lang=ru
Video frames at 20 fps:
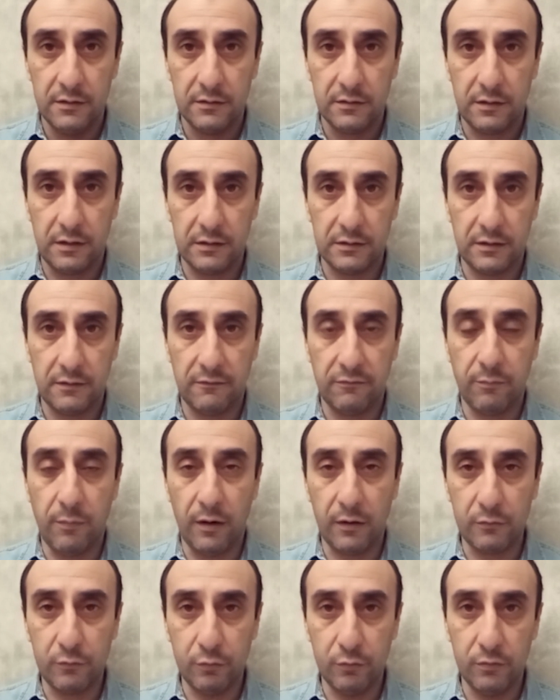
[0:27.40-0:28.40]
когда в
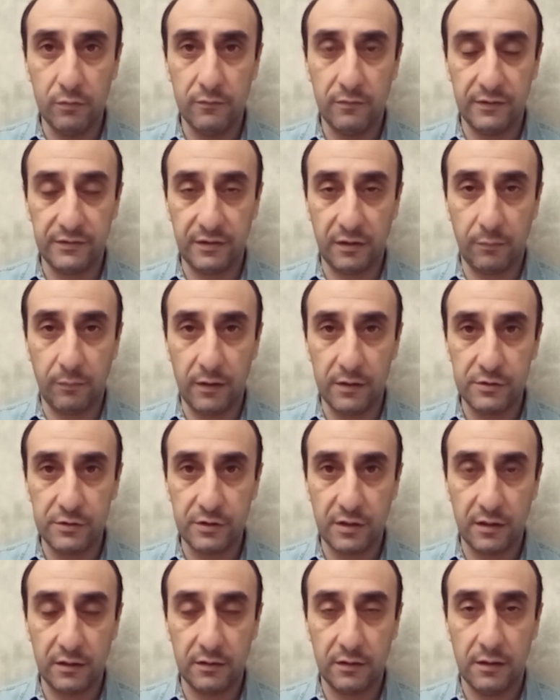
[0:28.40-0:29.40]
Баку, в
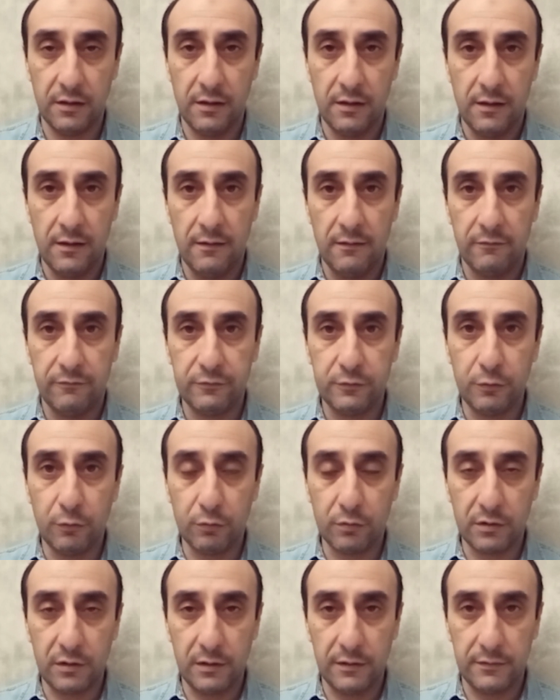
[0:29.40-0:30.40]
Азербайджан
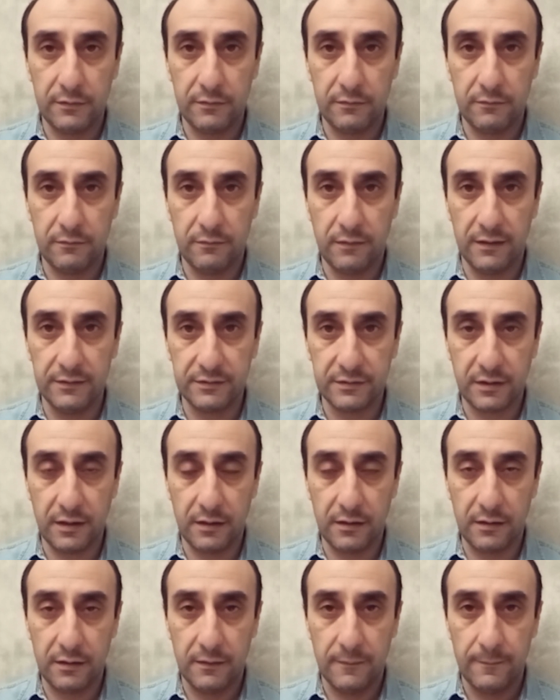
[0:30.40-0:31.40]
вторглись
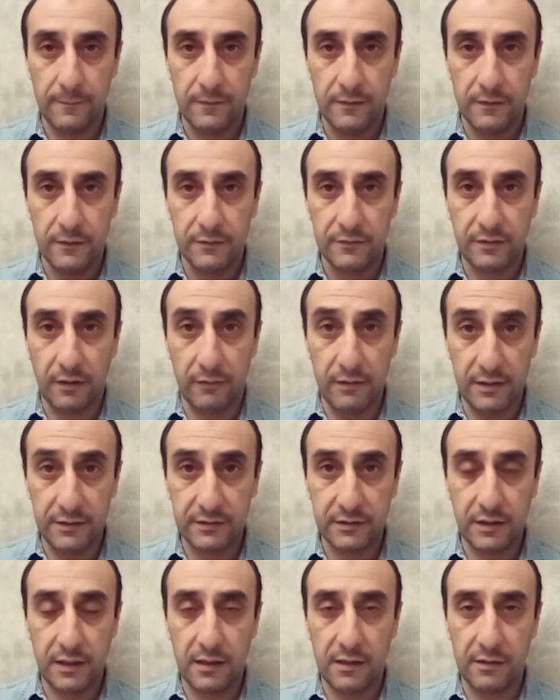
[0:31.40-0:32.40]
войска
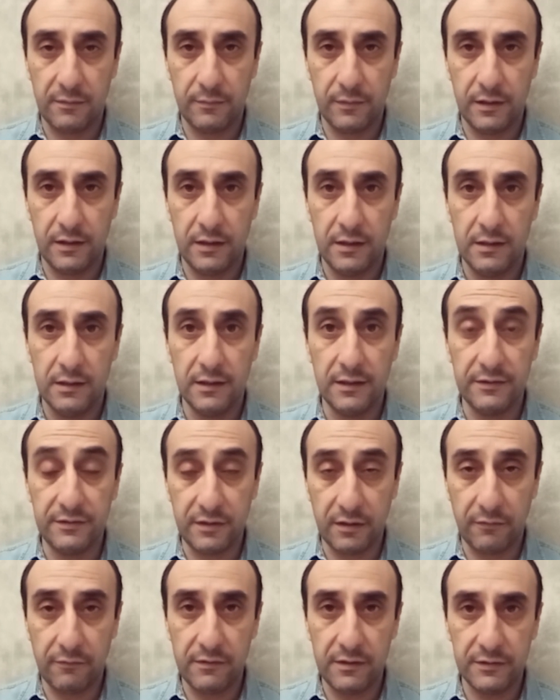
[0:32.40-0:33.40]
советской армии,
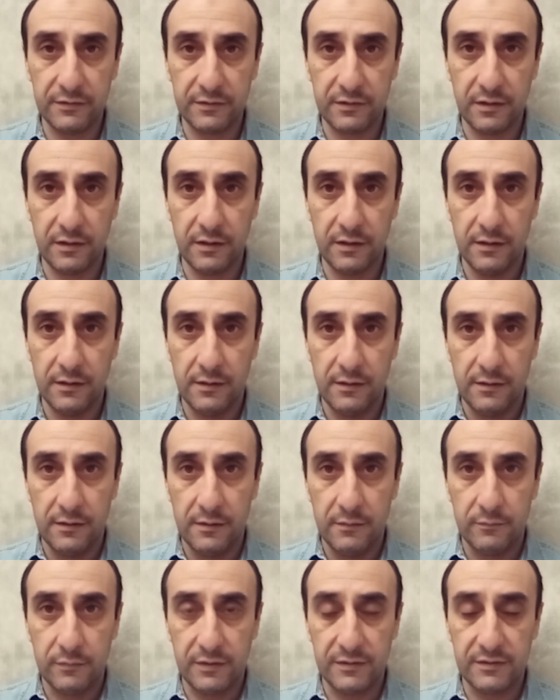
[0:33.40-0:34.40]
резервисты,
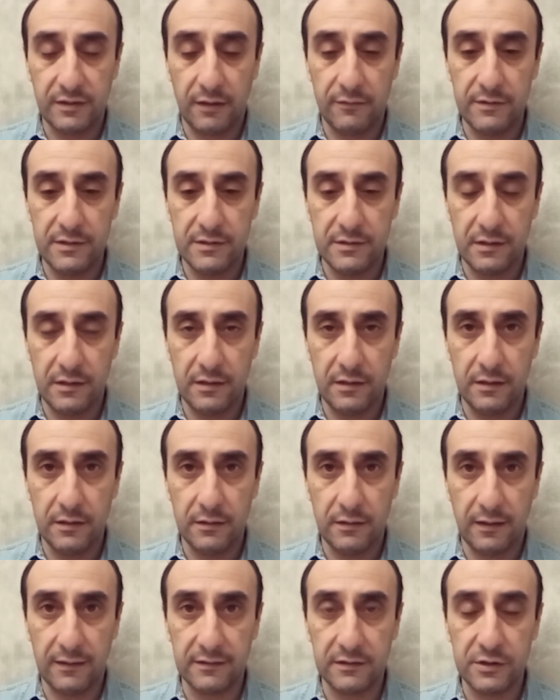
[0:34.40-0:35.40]
представители
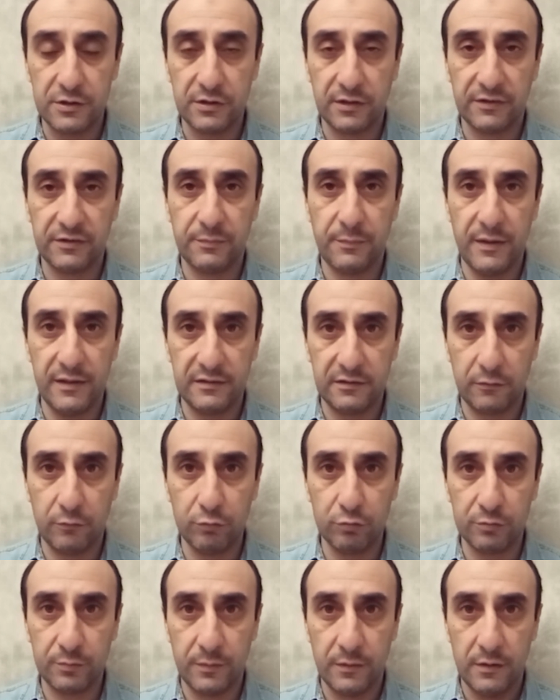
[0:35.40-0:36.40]
различных
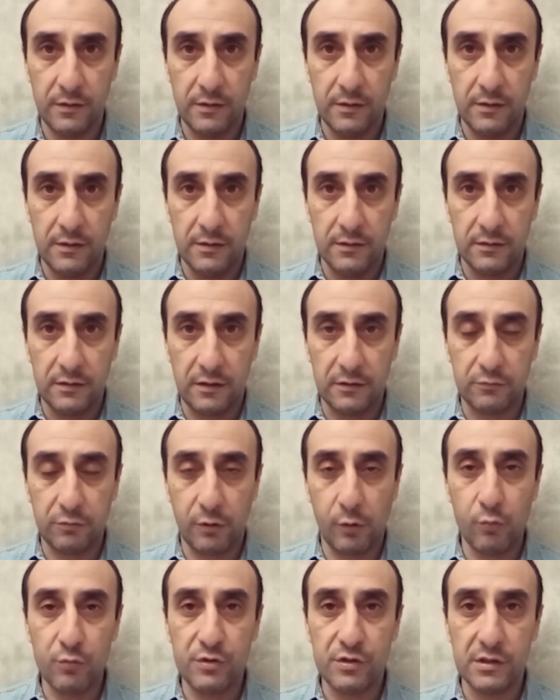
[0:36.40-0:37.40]
спецслужб
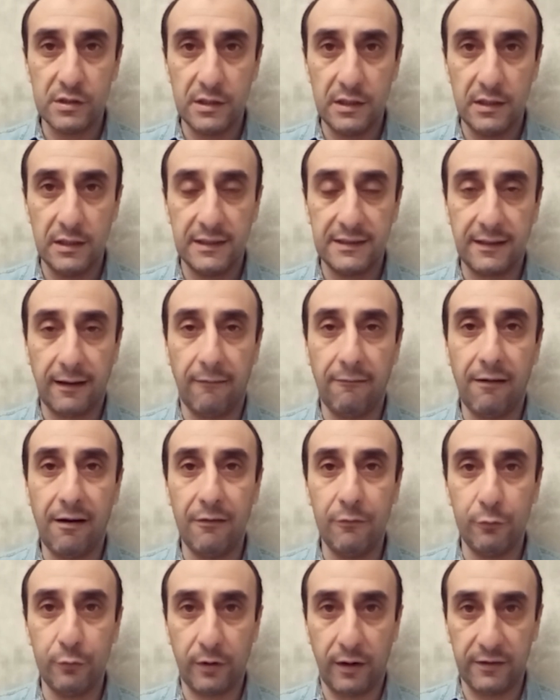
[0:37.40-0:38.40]
которые учинили
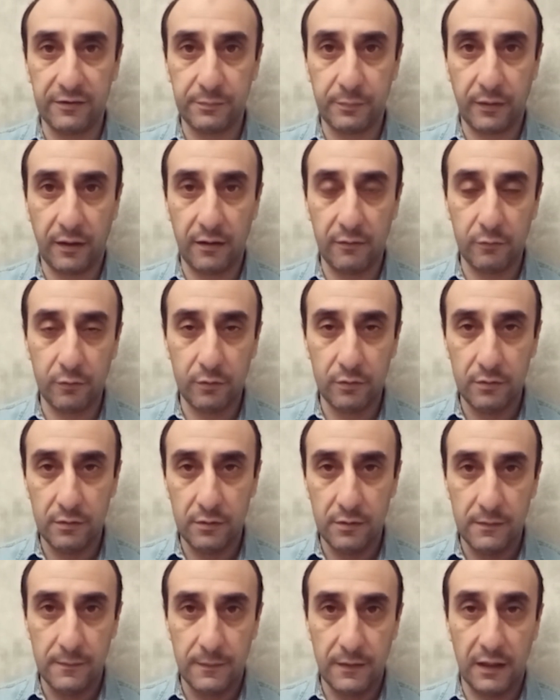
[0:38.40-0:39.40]
кровавую расправу
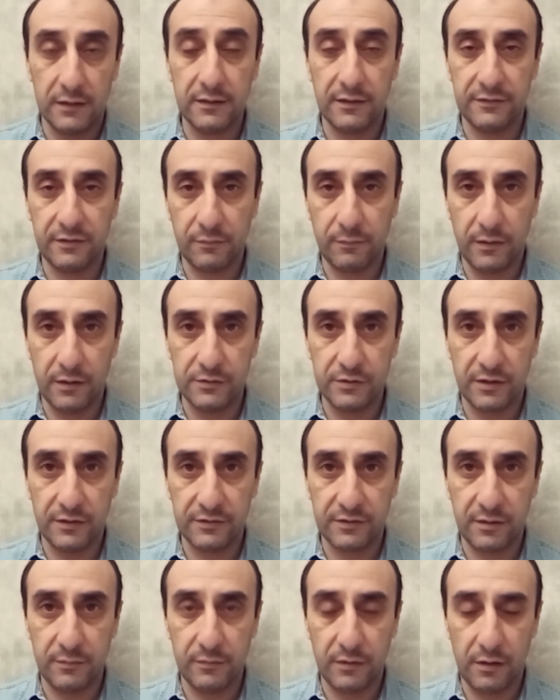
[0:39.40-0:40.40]
над
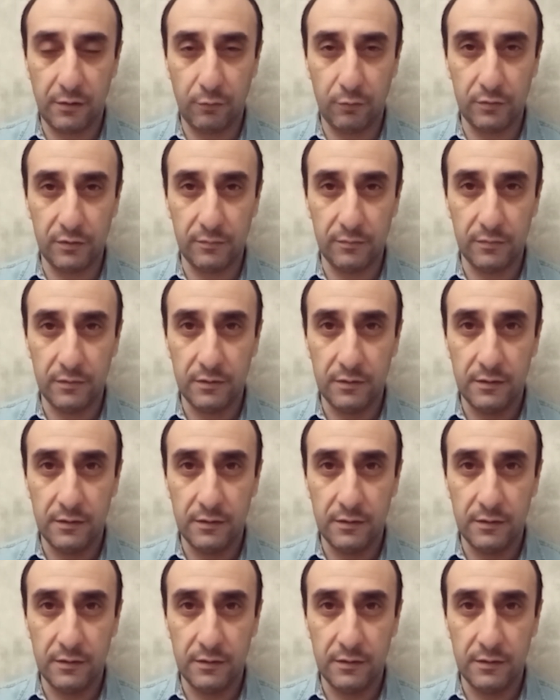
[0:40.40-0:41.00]
азербайджанским народом.